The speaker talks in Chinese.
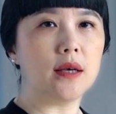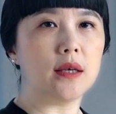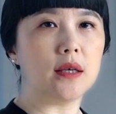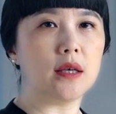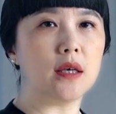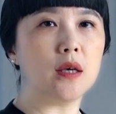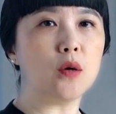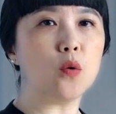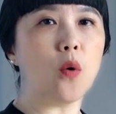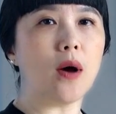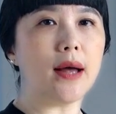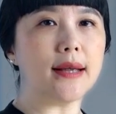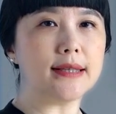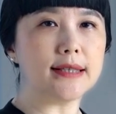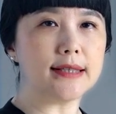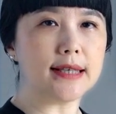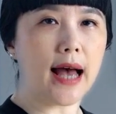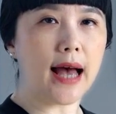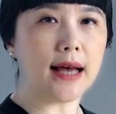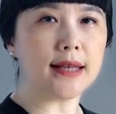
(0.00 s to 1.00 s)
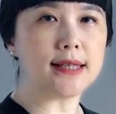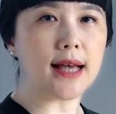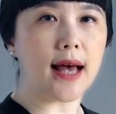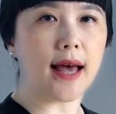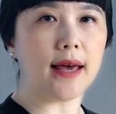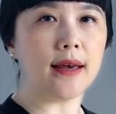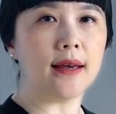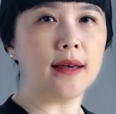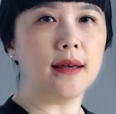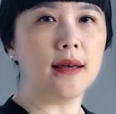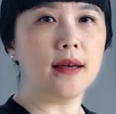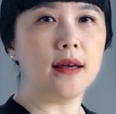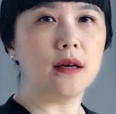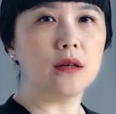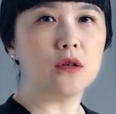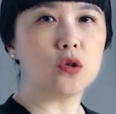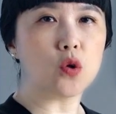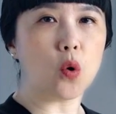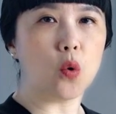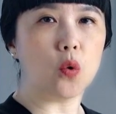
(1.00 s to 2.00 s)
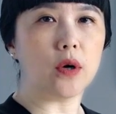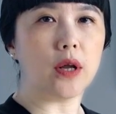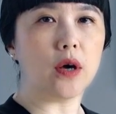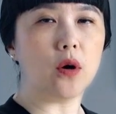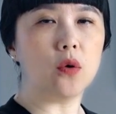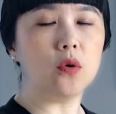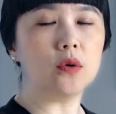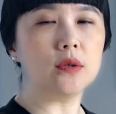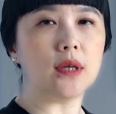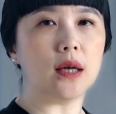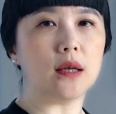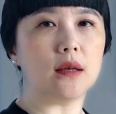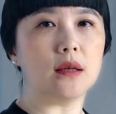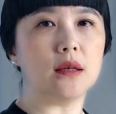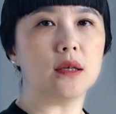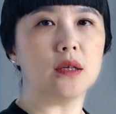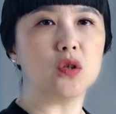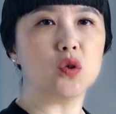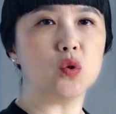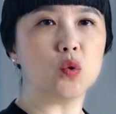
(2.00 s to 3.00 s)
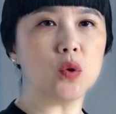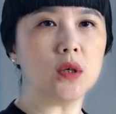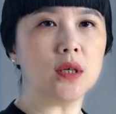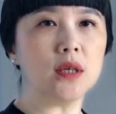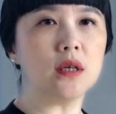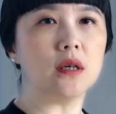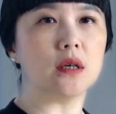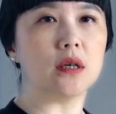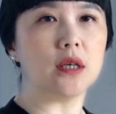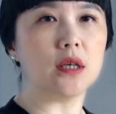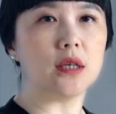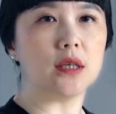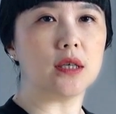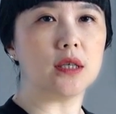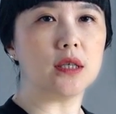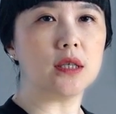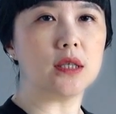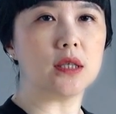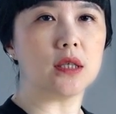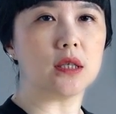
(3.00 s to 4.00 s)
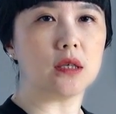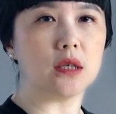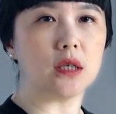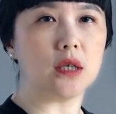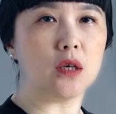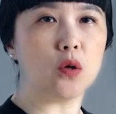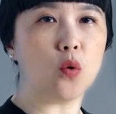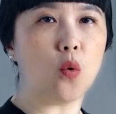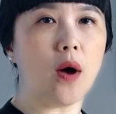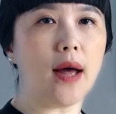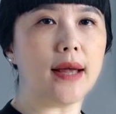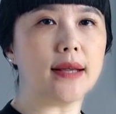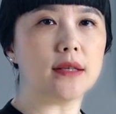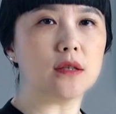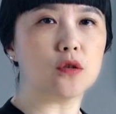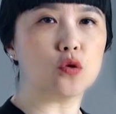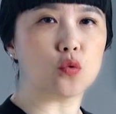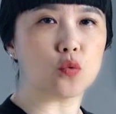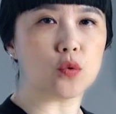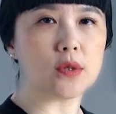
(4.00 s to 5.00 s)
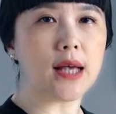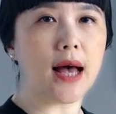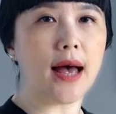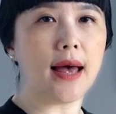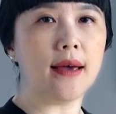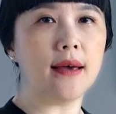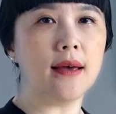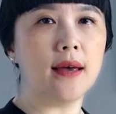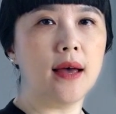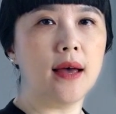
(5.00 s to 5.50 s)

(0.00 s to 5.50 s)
胰管狭窄、肿瘤等均可以引起胰管阻塞。